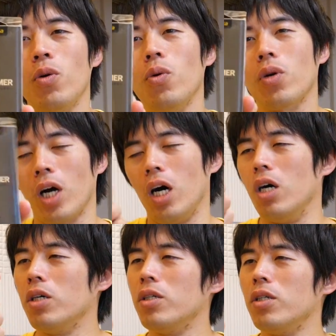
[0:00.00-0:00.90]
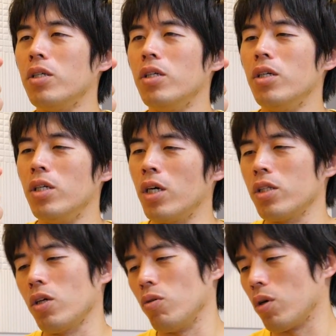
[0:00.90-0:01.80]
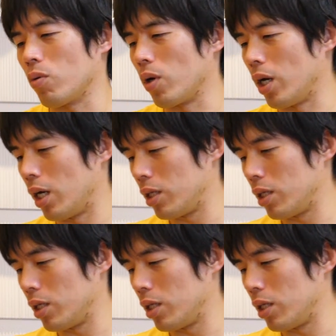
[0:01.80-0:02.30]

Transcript: 強化なんだろうな、これ。